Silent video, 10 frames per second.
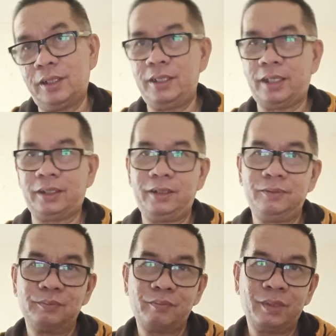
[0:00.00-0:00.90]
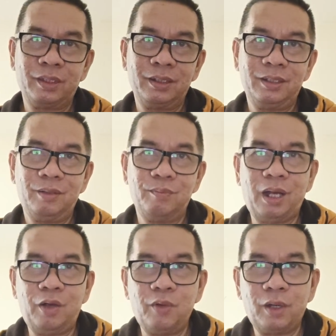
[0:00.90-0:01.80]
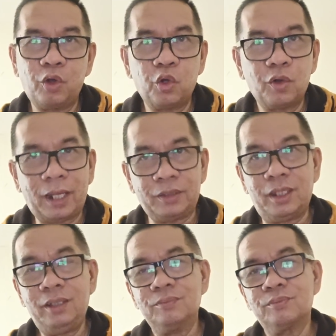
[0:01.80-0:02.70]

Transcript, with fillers: terlihat ya. Bahwa Ngolo Kante,